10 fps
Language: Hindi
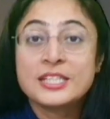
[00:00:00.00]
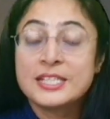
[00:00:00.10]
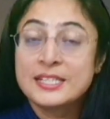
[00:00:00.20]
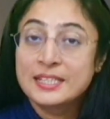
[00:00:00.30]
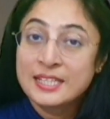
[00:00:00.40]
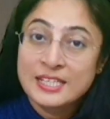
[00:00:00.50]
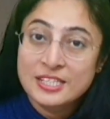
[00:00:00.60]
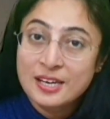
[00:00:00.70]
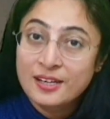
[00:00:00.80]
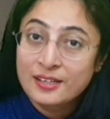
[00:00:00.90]
चीज की ही
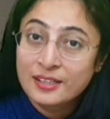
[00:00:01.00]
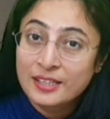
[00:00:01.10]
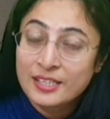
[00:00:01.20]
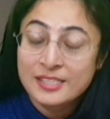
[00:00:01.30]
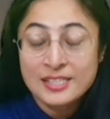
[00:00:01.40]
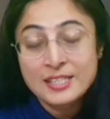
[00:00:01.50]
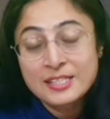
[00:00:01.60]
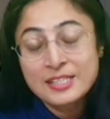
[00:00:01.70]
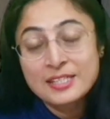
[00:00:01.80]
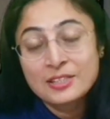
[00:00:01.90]
चाह रखें जिस
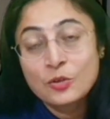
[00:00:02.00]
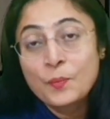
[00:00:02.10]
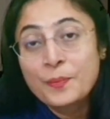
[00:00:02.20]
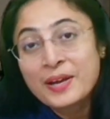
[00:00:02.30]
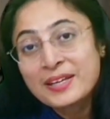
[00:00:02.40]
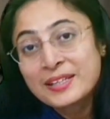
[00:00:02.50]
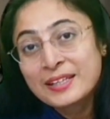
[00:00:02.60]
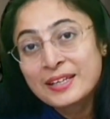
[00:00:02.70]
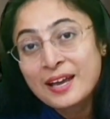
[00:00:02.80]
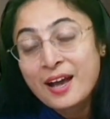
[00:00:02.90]
चीज को पाने
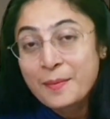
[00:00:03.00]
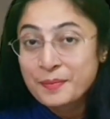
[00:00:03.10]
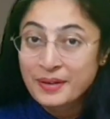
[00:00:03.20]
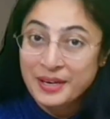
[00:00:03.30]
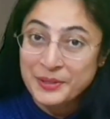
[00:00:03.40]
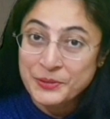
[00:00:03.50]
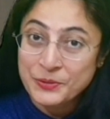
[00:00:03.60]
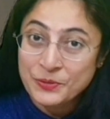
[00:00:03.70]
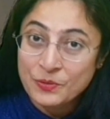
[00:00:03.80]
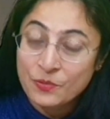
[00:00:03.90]
के आप लायक हो
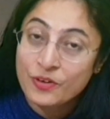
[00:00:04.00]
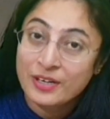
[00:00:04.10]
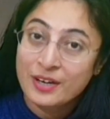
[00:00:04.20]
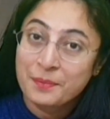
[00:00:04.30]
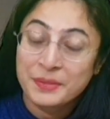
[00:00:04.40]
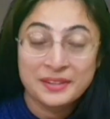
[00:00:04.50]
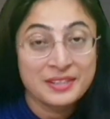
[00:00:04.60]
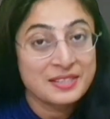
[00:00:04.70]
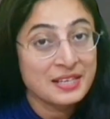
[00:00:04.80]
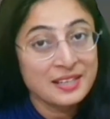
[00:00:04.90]
वरना आप
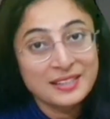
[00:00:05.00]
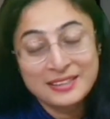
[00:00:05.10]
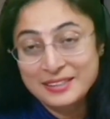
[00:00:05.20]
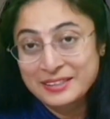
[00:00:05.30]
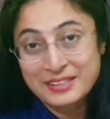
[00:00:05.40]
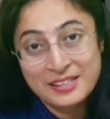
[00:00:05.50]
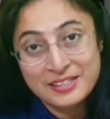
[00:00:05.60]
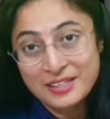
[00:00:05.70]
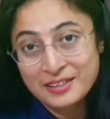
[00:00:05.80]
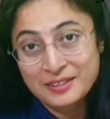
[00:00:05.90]
इंतजार ही करते रह
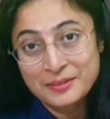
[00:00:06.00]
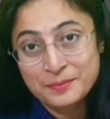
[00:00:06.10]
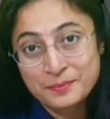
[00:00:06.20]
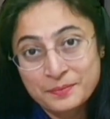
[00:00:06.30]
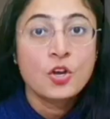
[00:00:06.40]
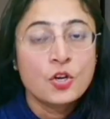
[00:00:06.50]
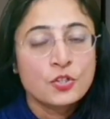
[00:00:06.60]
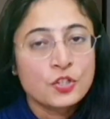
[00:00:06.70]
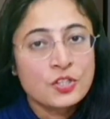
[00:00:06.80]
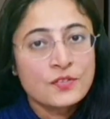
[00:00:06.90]

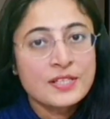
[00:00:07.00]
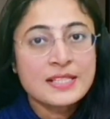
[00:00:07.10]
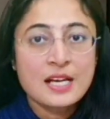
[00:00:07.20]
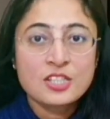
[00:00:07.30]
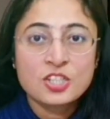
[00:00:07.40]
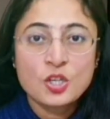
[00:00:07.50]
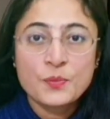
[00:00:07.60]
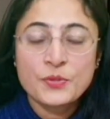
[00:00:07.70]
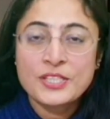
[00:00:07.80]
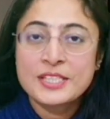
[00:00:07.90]
जाएंगे यूनिवर्स अच्छी और
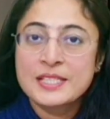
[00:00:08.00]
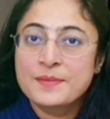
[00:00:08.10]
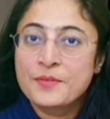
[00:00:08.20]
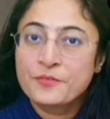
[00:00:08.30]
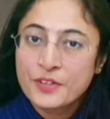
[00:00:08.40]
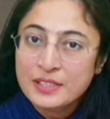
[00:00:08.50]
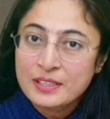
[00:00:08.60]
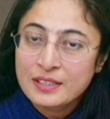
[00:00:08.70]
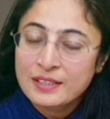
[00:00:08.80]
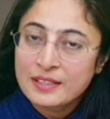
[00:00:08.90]
बुरी चीज में
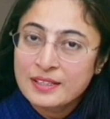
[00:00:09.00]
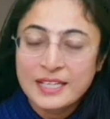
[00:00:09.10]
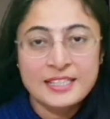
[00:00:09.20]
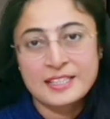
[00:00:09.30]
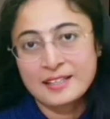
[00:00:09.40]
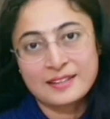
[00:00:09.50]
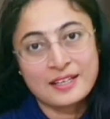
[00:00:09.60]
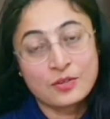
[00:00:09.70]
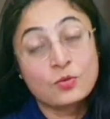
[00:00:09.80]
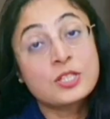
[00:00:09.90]
फर्क करना नहीं जानता
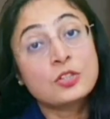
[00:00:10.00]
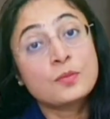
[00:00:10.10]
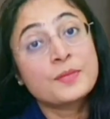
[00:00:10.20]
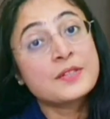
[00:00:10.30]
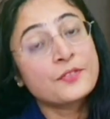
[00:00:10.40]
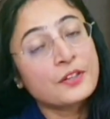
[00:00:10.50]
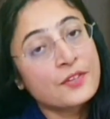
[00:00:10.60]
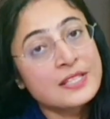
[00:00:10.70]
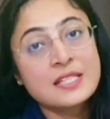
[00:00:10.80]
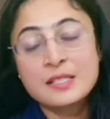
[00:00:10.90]
है उसे तो बस
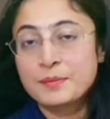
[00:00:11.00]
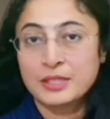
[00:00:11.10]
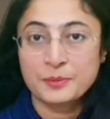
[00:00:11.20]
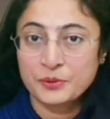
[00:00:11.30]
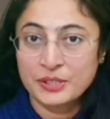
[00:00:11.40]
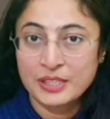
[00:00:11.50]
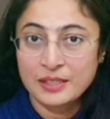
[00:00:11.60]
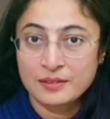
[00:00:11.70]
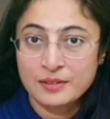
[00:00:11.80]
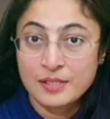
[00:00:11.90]
फ्रिक्वेंसी से मतलब होती है
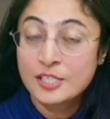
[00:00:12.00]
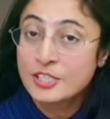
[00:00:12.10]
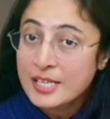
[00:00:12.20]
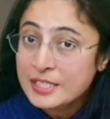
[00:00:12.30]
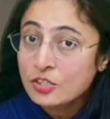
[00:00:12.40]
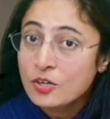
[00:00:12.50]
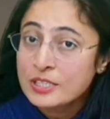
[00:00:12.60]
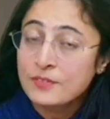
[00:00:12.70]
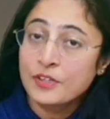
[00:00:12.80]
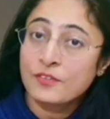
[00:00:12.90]
जैसे थॉट्स
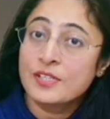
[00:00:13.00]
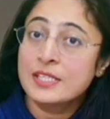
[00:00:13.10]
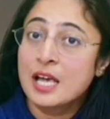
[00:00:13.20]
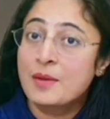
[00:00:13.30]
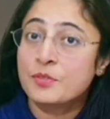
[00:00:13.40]
की फ्रिक्वेंसी आप